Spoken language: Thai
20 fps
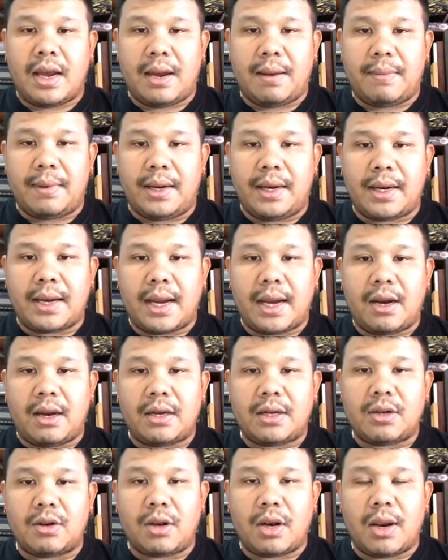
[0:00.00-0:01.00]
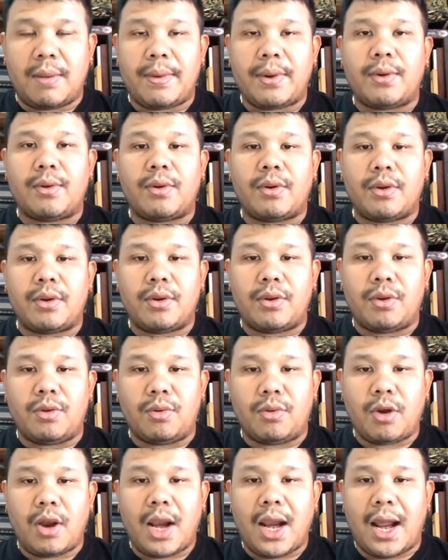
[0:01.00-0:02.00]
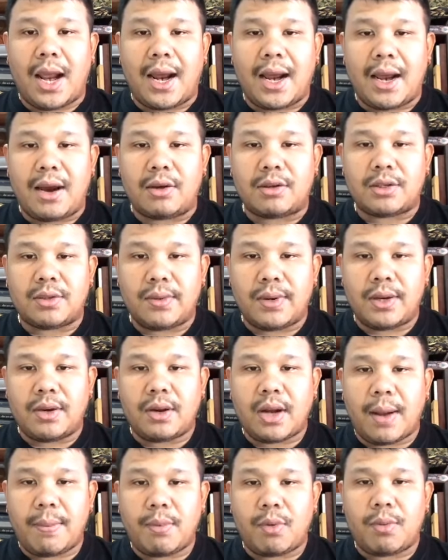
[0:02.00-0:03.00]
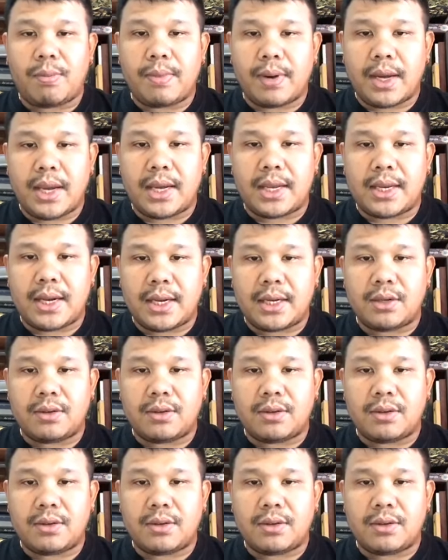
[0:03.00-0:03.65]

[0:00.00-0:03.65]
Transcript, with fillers: บันทึกการไลฟ์สดเรามาดูดูย้อนหลังเอาสวัสดีครับ คุณประกิจจัน